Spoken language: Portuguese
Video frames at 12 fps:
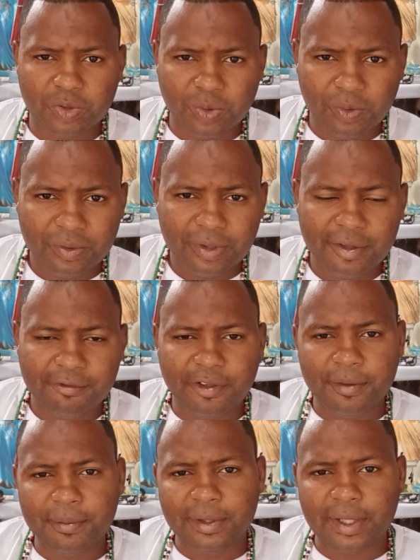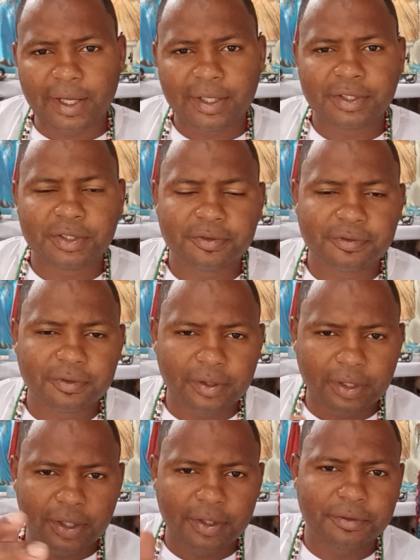toda a enfermidade de
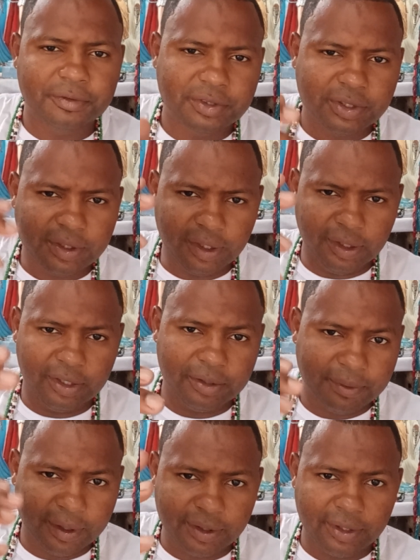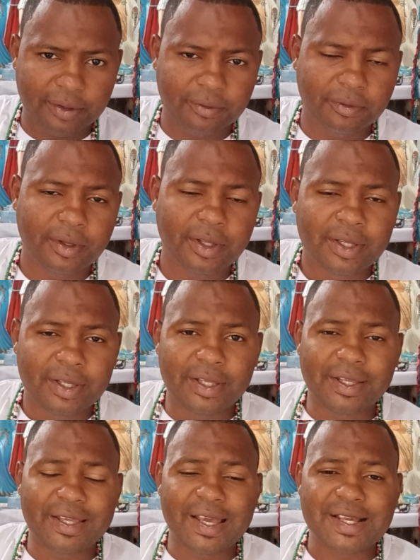Fulano, Cicrano, Bertano e
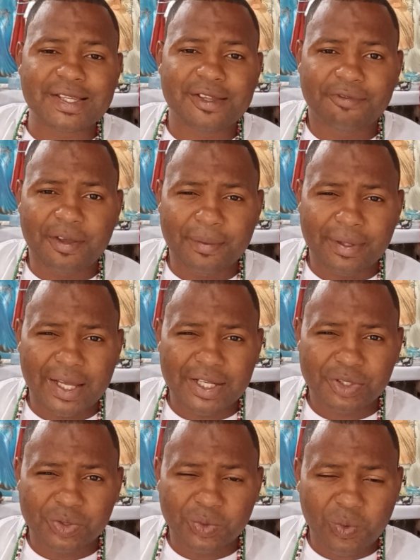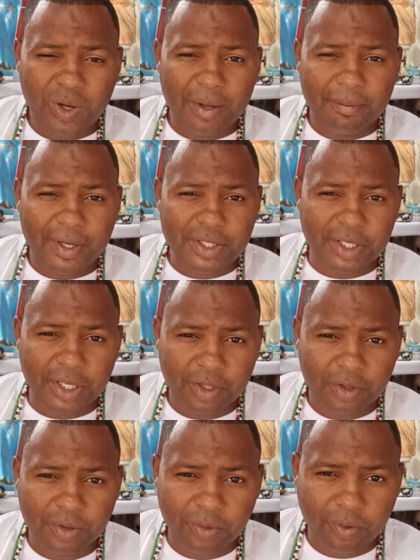que essa enfermidade nunca mais
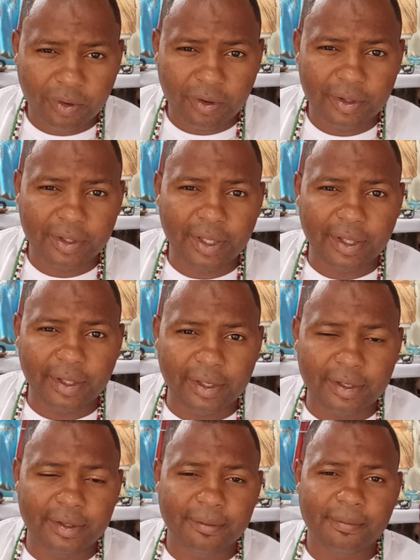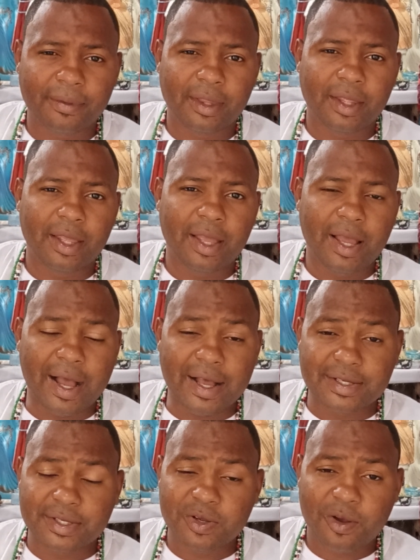retorne a ele.
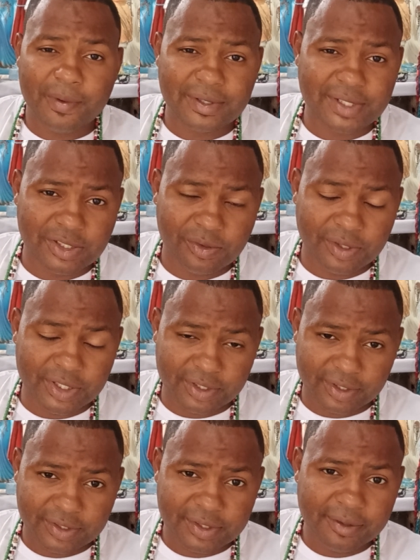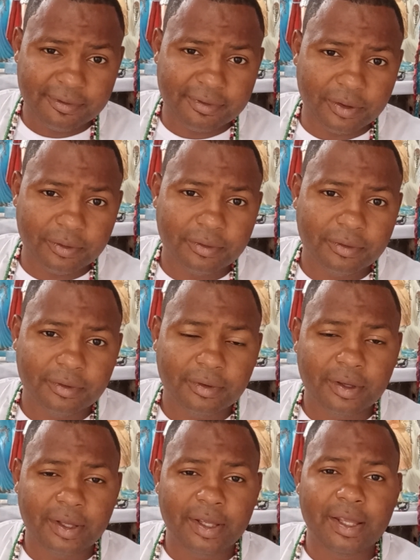Assim como essas ondas se vão,
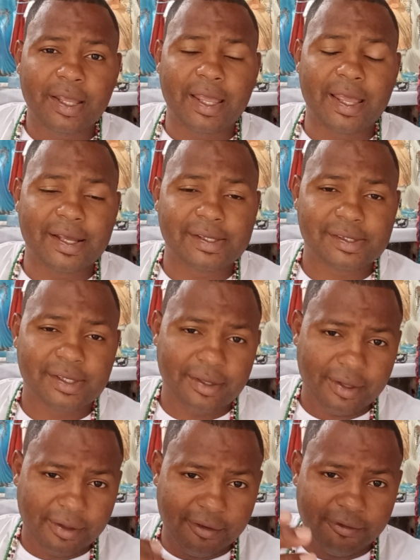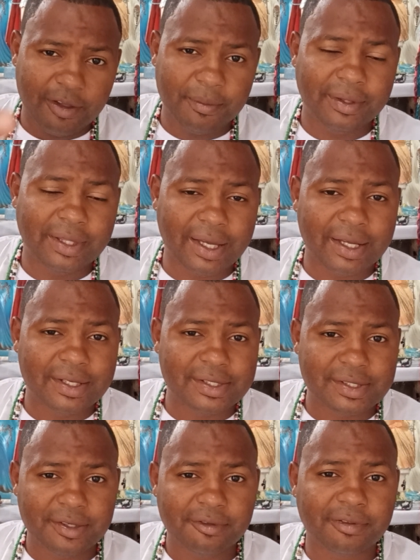essa enfermidade
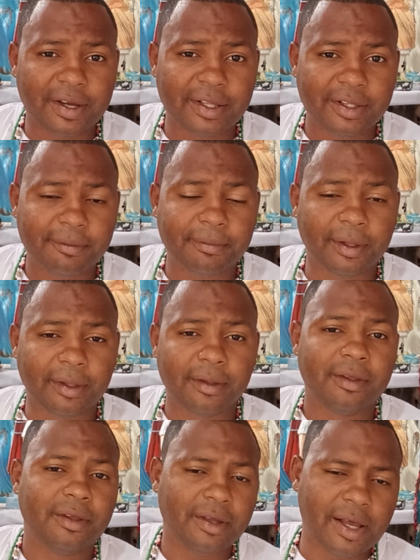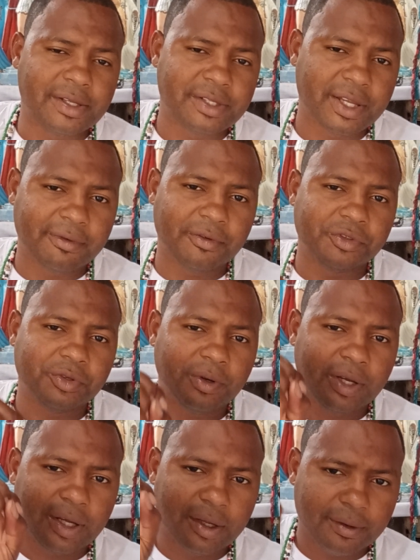se vai também. Aí vocês vão
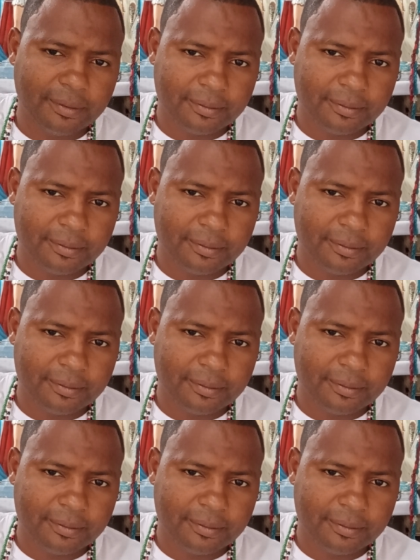jogar